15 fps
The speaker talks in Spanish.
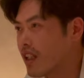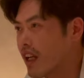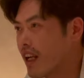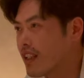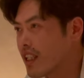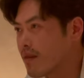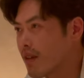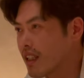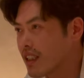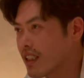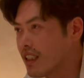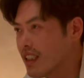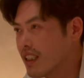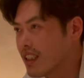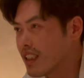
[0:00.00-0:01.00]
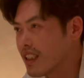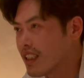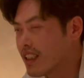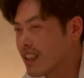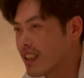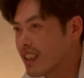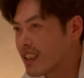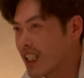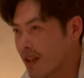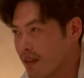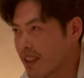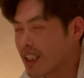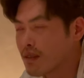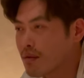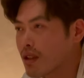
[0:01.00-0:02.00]
el tema aquí,
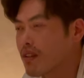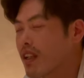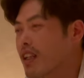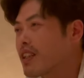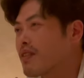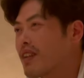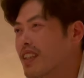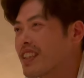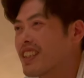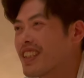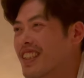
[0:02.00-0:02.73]
deberías probar el temaki.